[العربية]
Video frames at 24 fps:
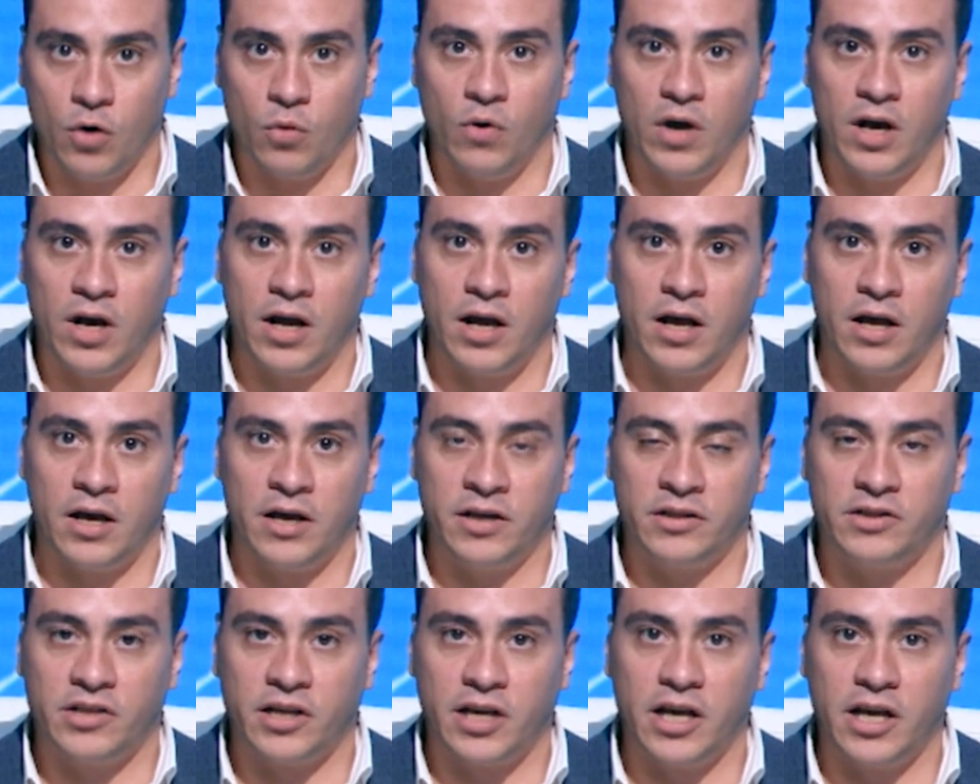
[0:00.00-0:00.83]

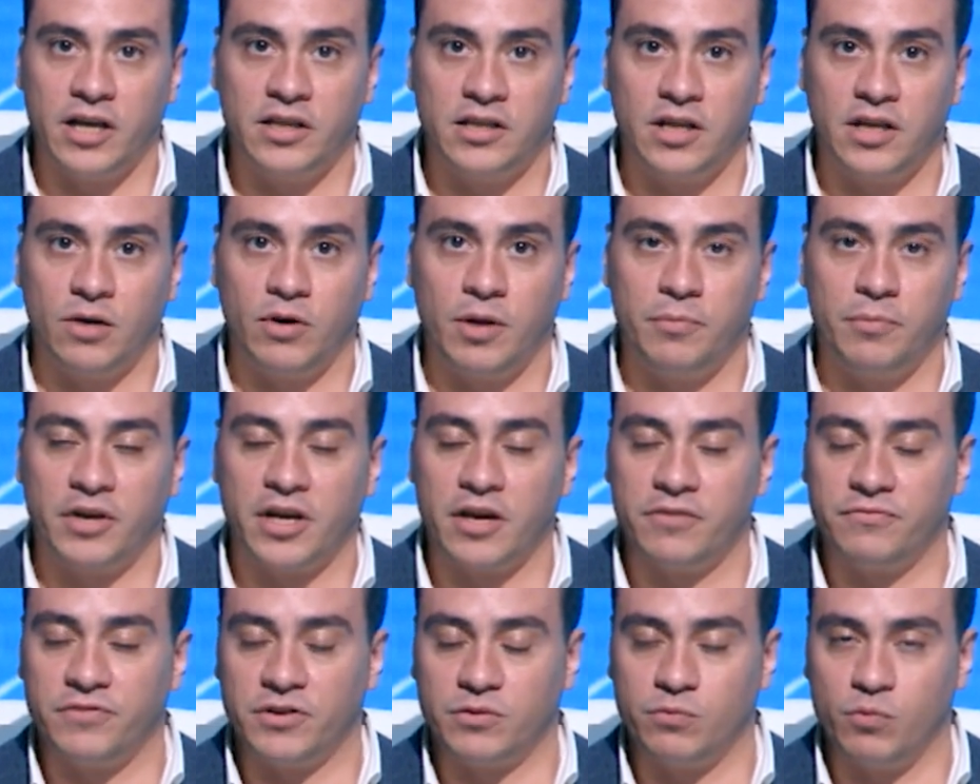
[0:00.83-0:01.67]
واتجاه الدولة
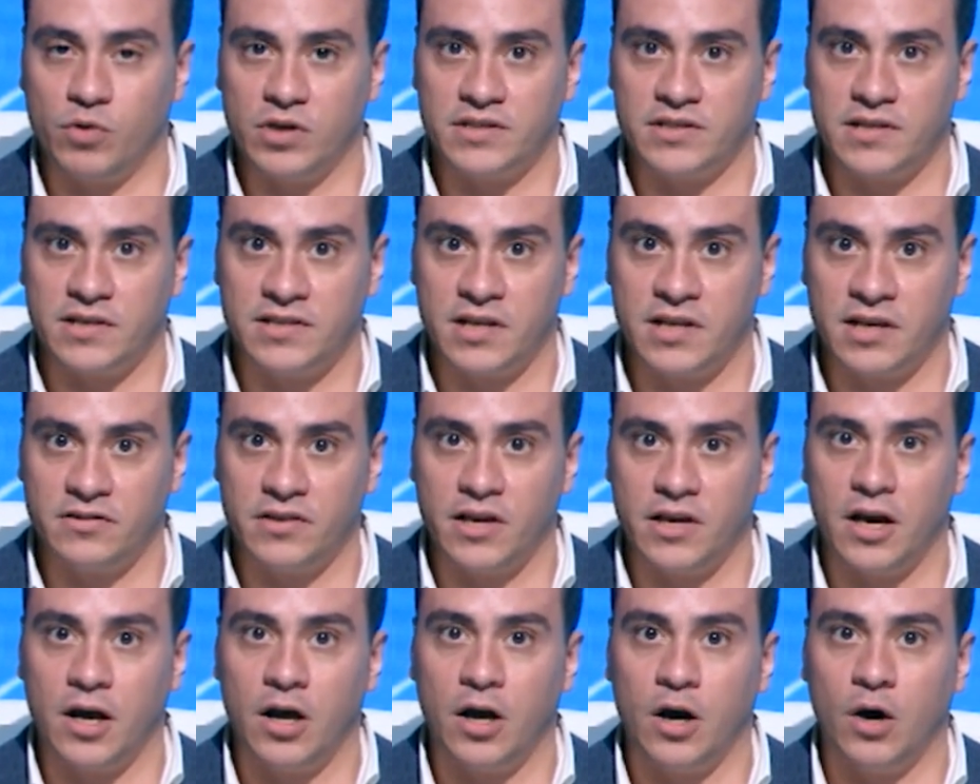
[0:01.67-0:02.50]
بكافة
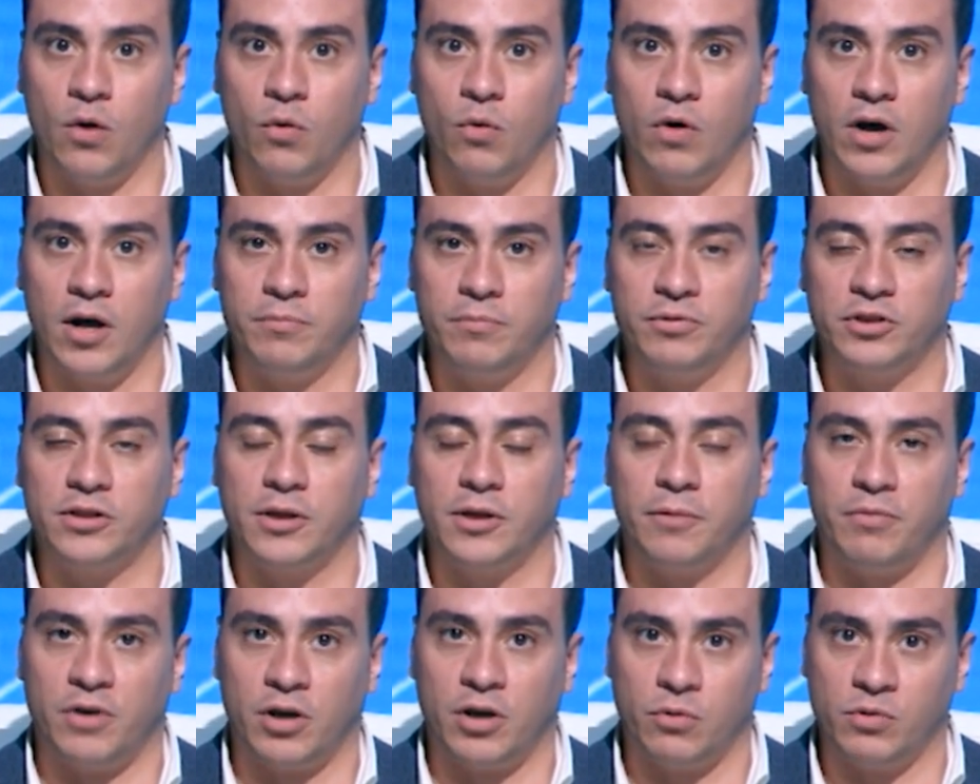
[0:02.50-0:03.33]
مؤسساتها
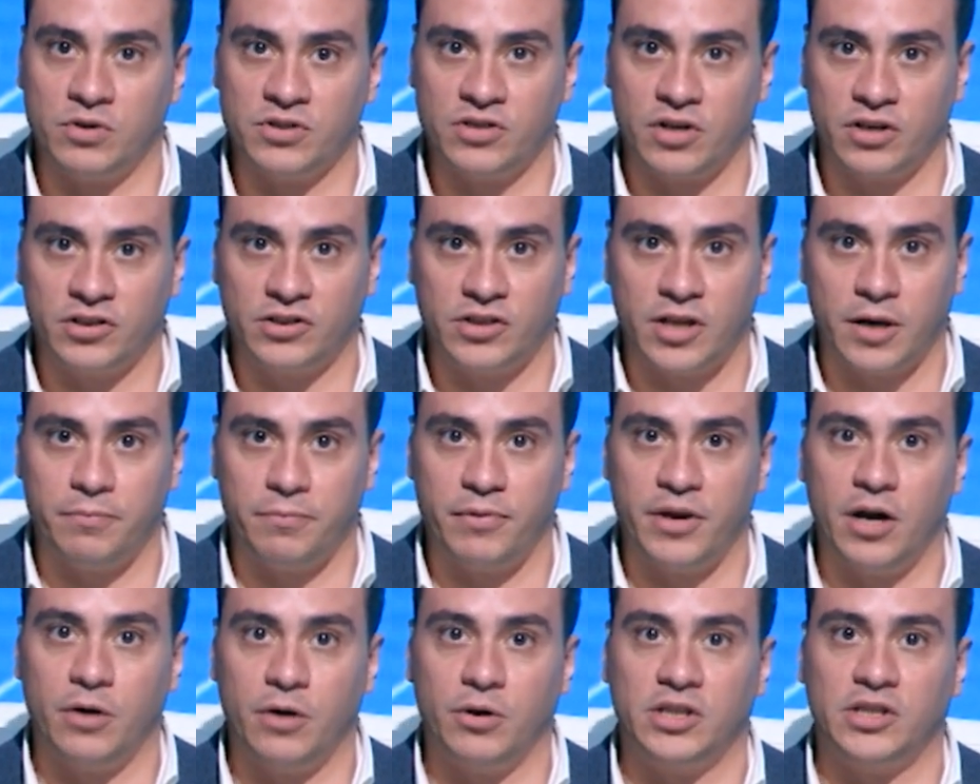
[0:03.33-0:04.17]
وبالطبع وزارة
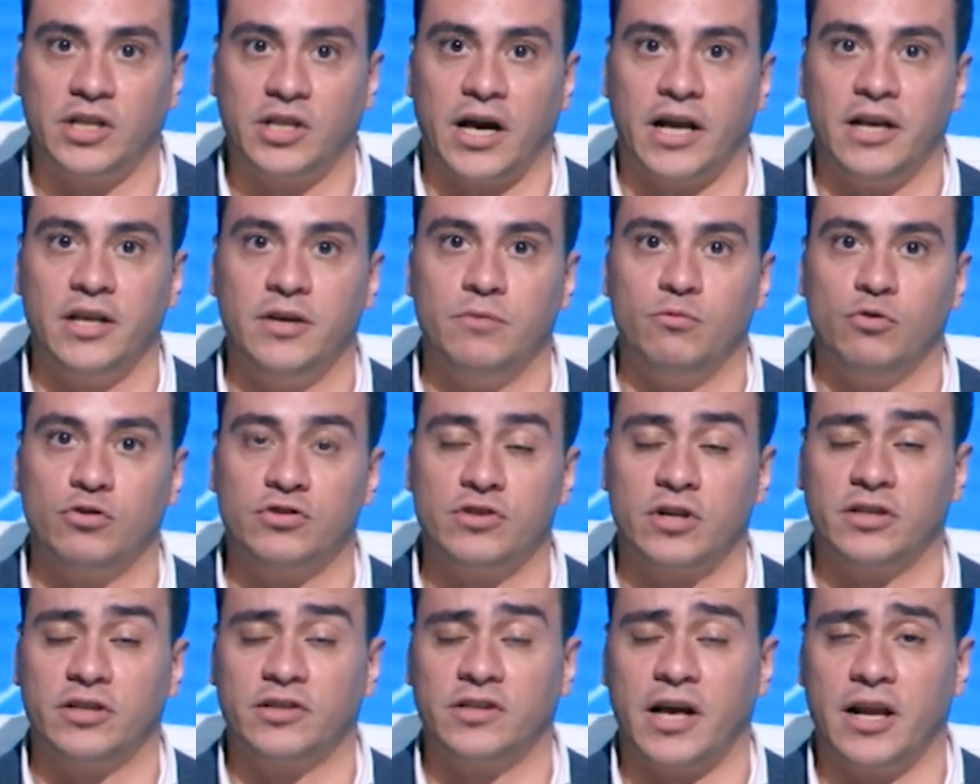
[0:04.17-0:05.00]
التربية والتعليم
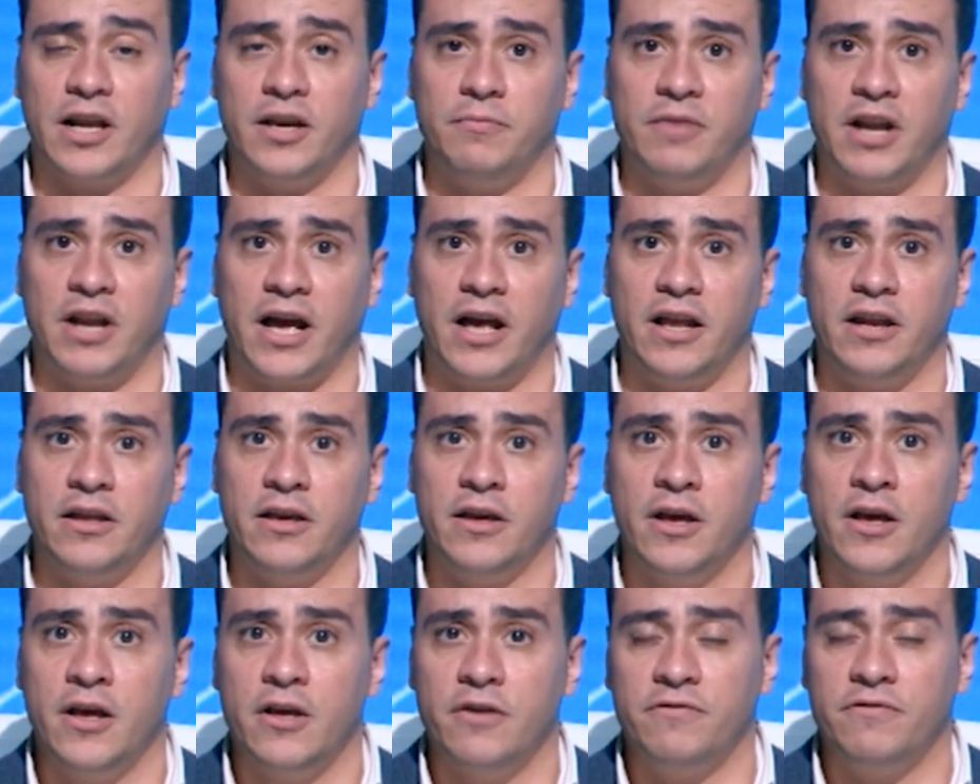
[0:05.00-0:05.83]
ووزارة التعليم العالي
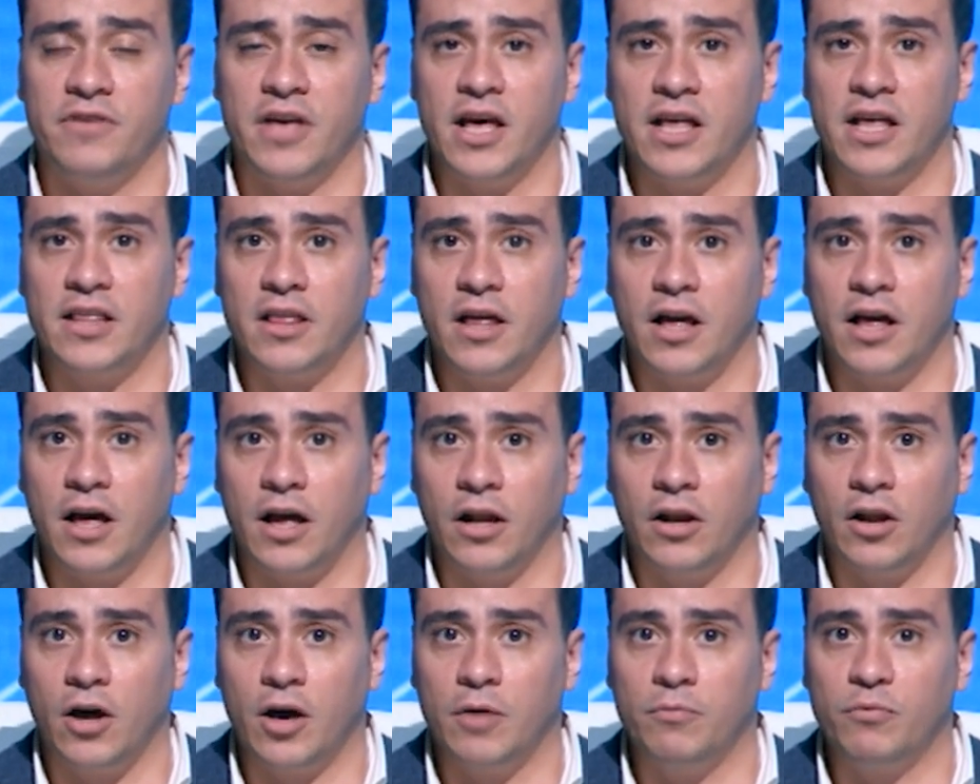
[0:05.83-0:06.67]
في
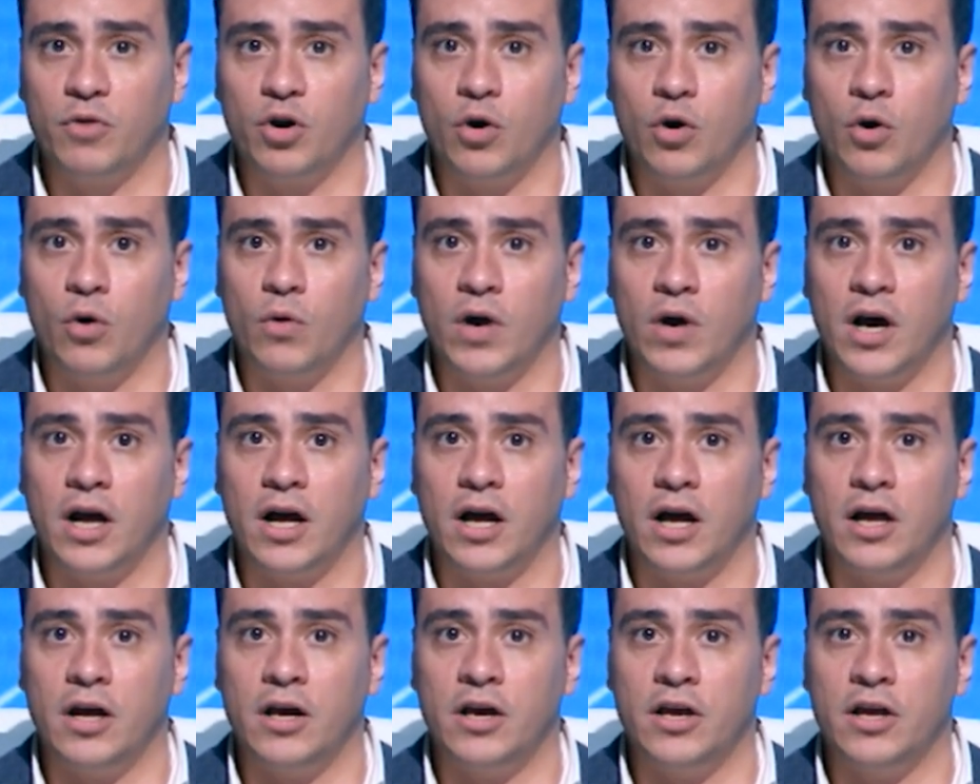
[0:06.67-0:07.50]
هذا الأمر هو
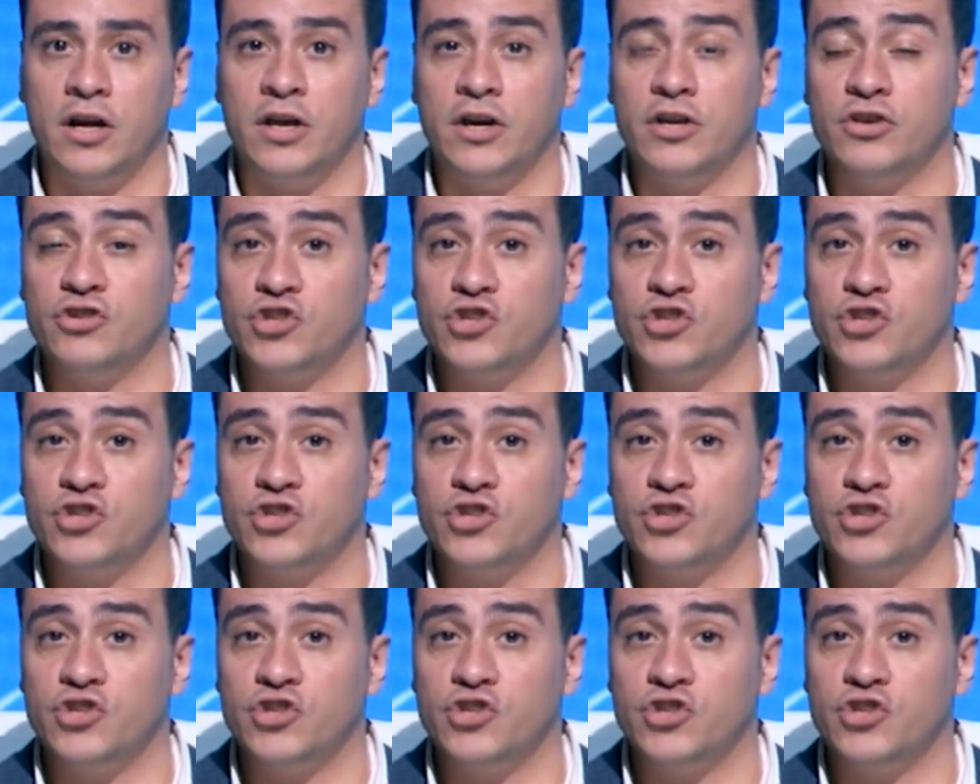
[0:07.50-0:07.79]
آه، آه،